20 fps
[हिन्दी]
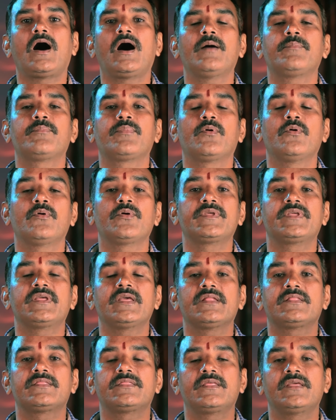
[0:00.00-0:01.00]
आपको
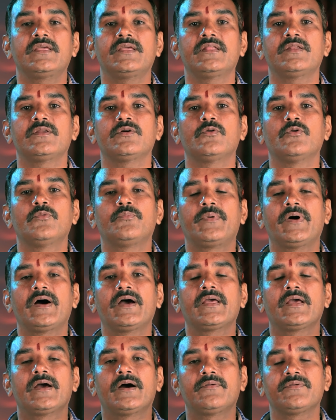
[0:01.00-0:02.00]
ये तीन
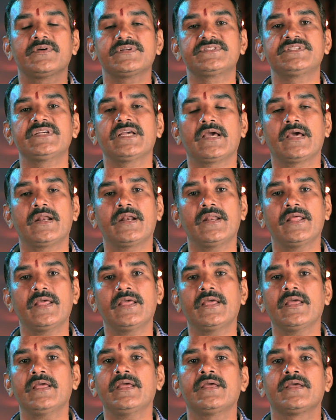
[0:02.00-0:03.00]
उपाय अवश्य करने
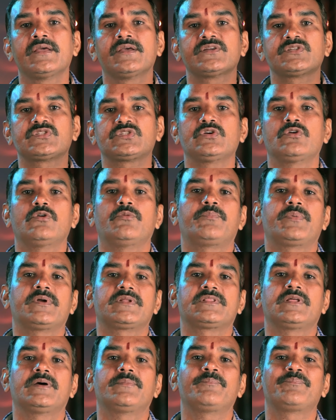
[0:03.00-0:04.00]
हैं
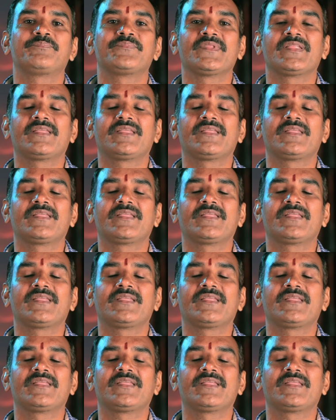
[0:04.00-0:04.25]
सर्वप्रथम